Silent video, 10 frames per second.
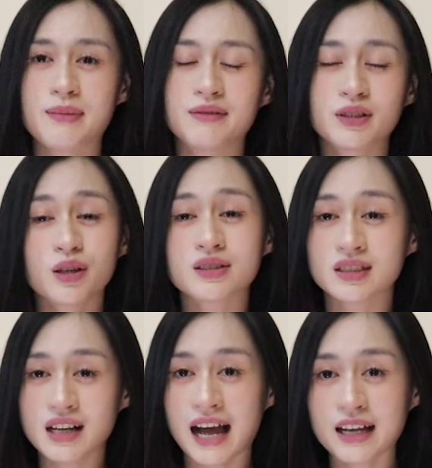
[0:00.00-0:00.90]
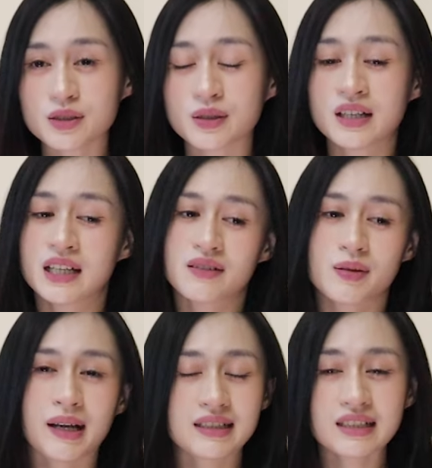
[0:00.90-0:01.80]
bạn vẫn còn sợ hãi rồi
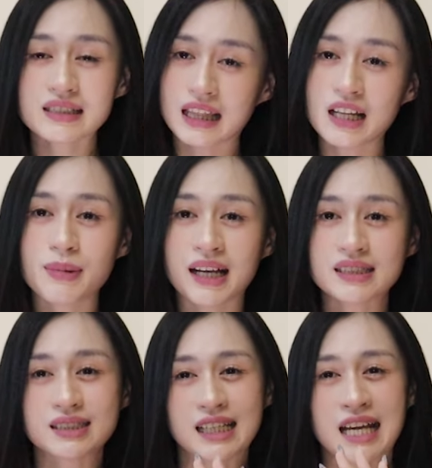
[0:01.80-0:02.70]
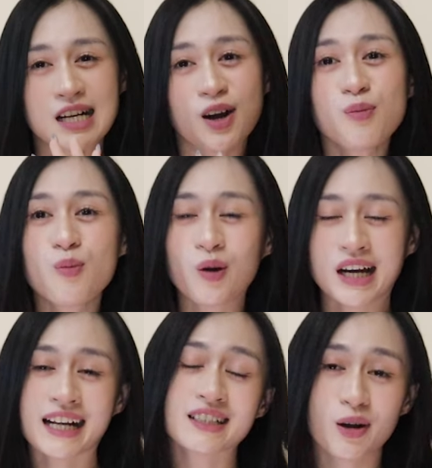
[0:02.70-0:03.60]
và bạn chắc chắn là bạn sẽ không muốn
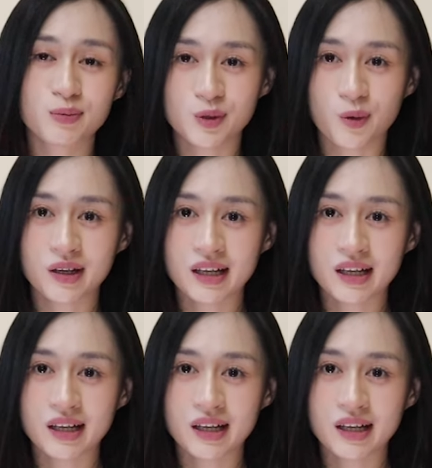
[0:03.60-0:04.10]
hành động rồi